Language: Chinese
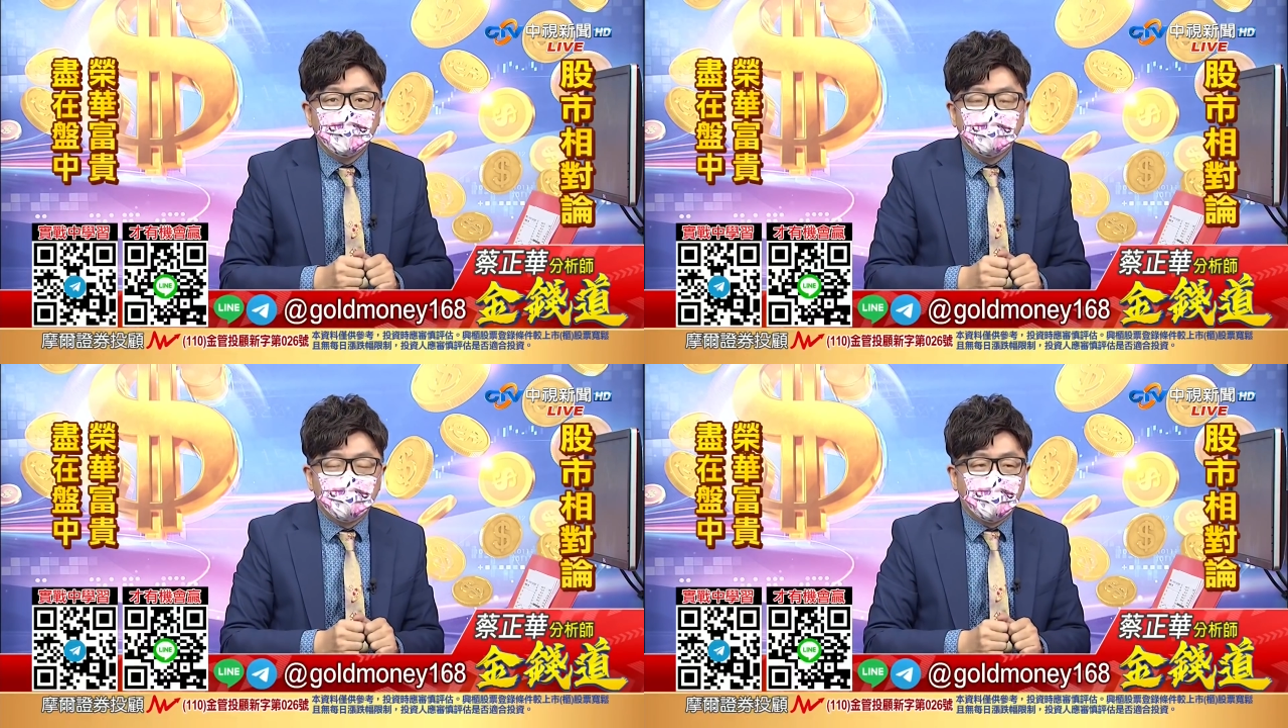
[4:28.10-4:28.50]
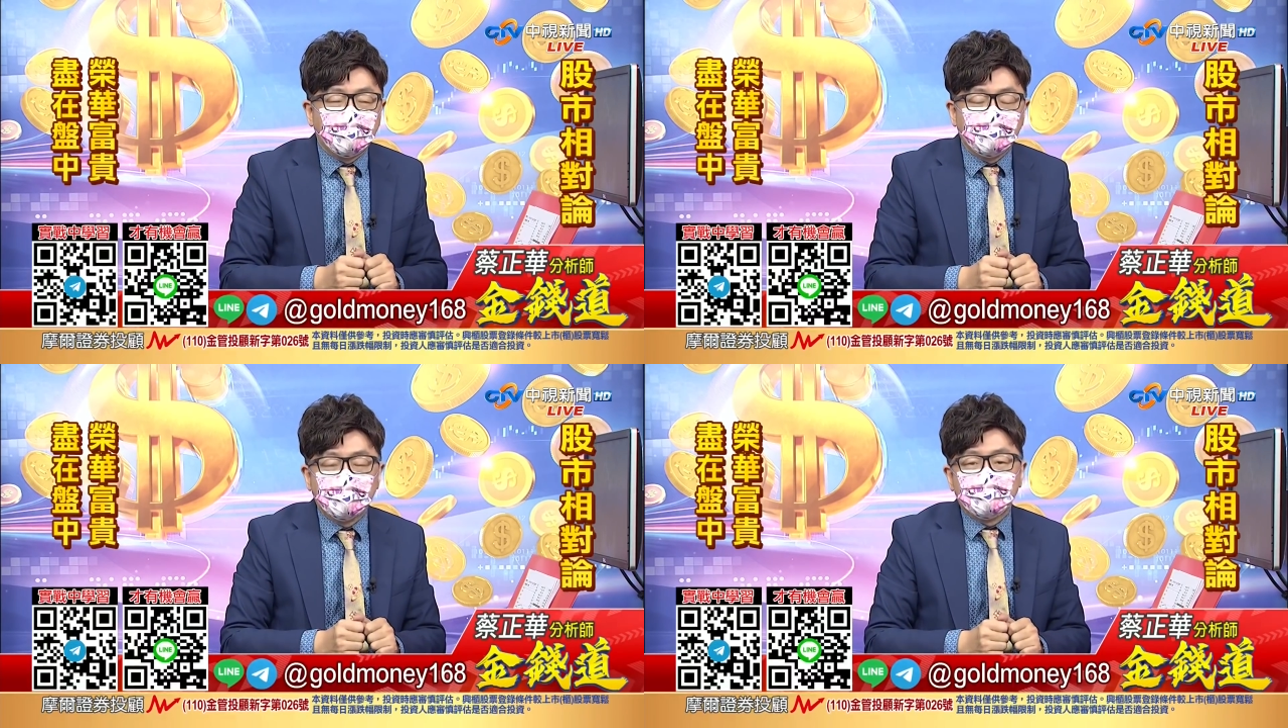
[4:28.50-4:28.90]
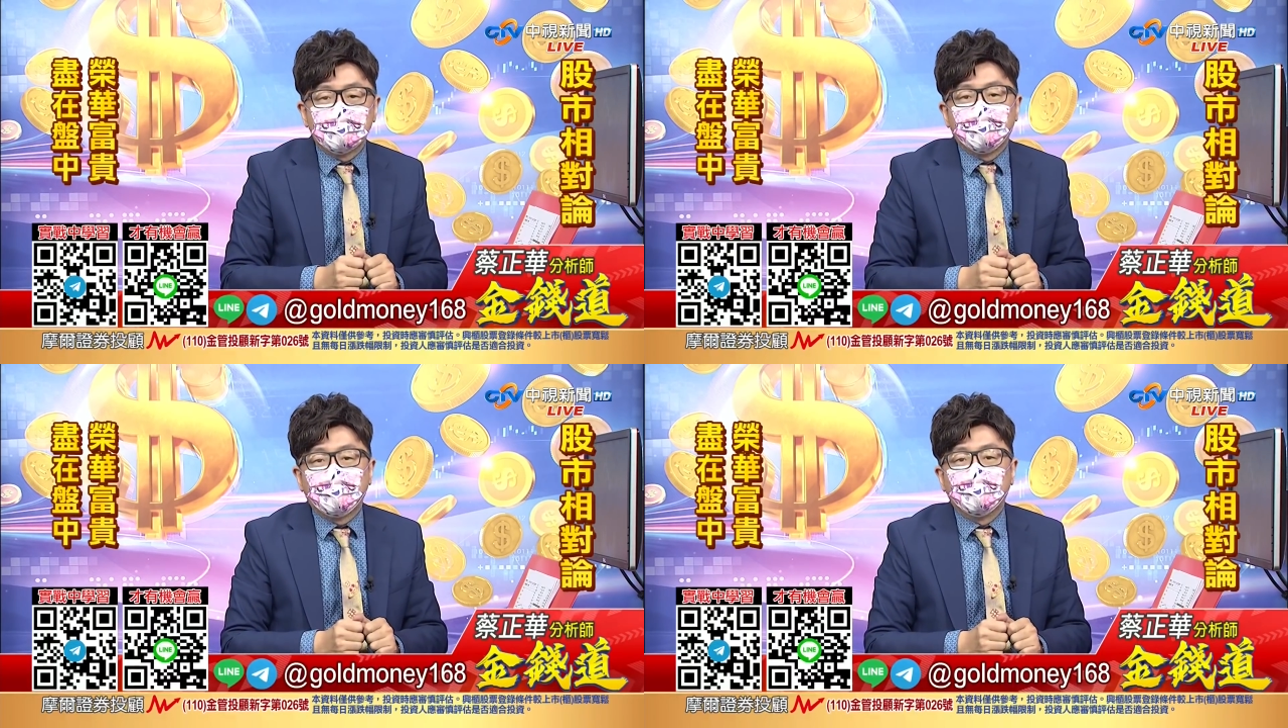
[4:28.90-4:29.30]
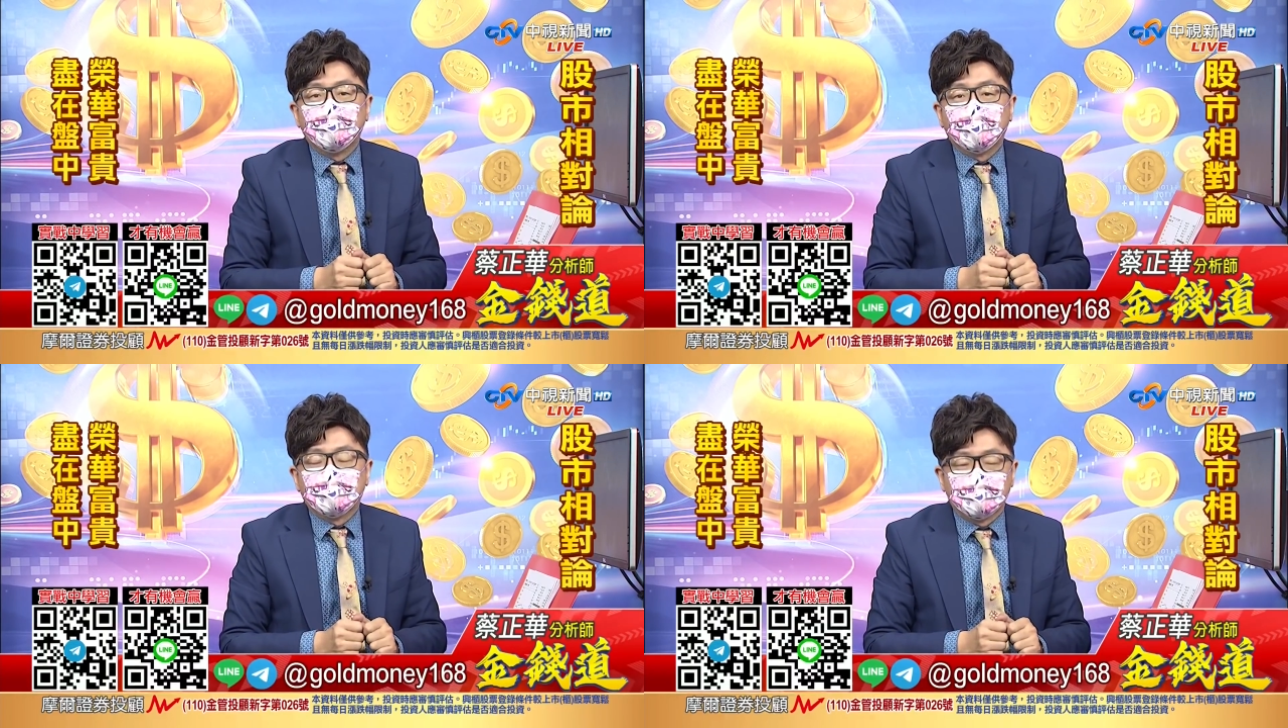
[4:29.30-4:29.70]
对吧？你做的不是美股
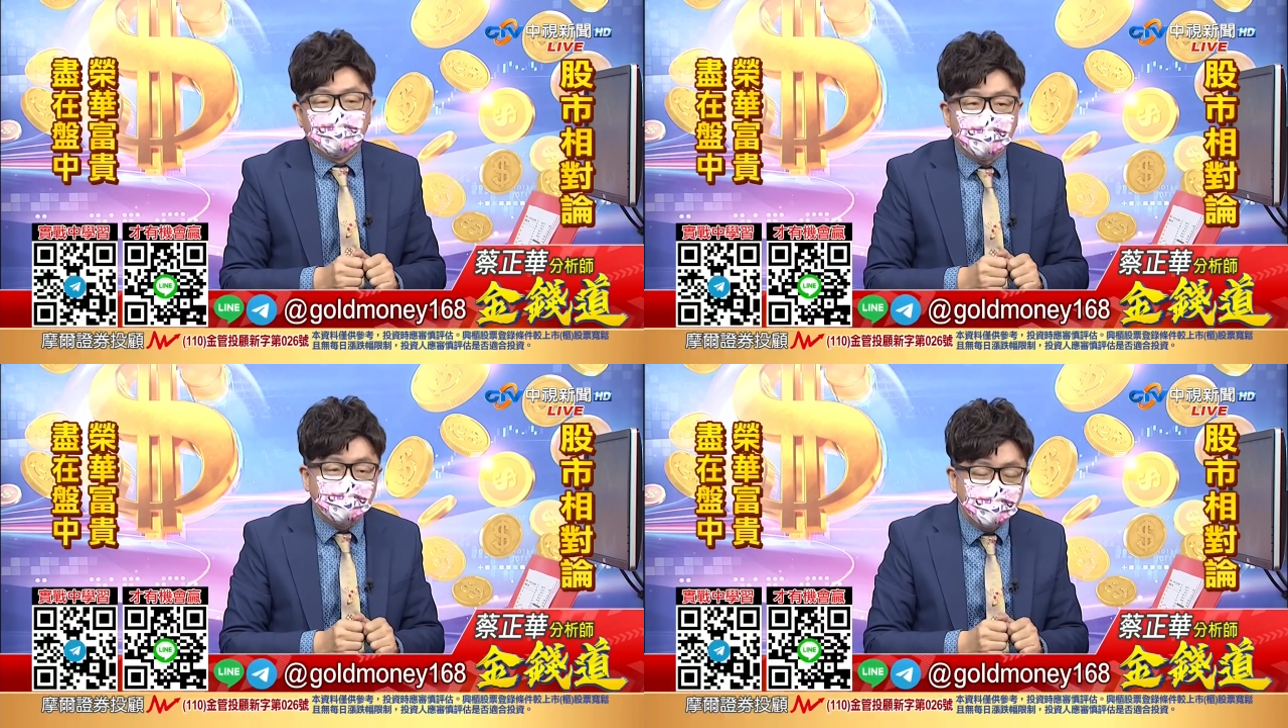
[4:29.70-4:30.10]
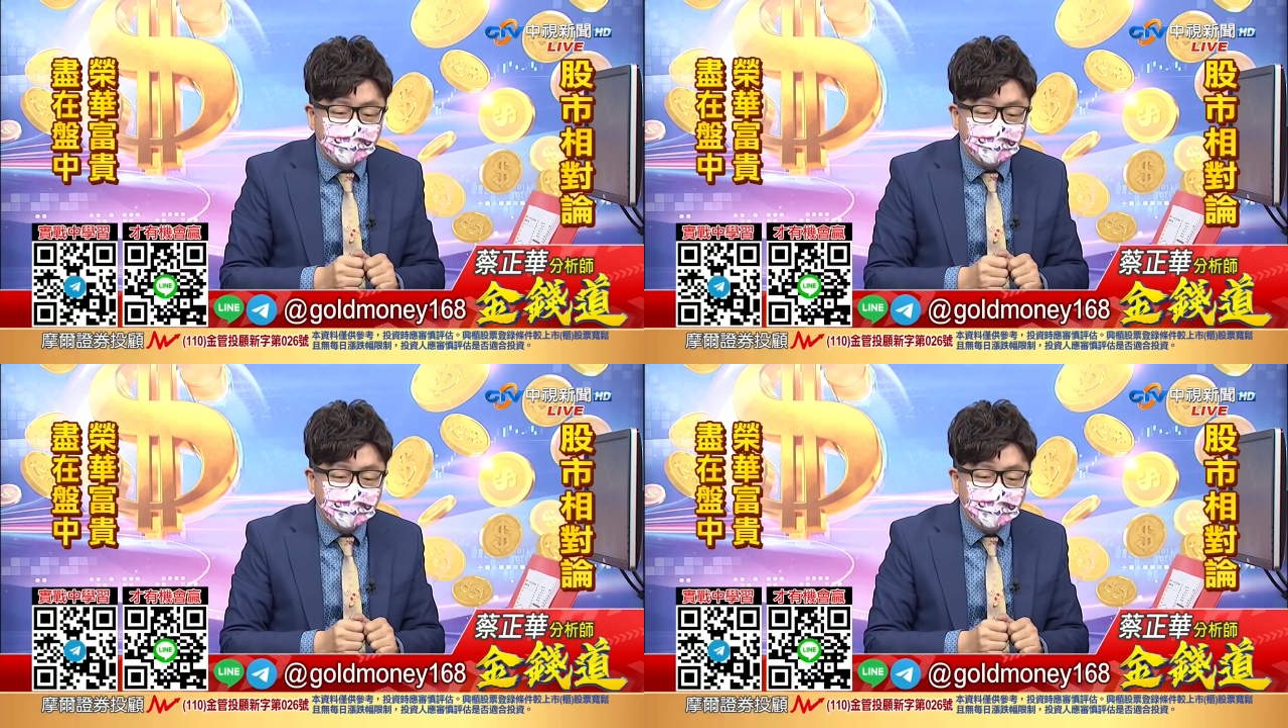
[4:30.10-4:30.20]
嘛，对不对？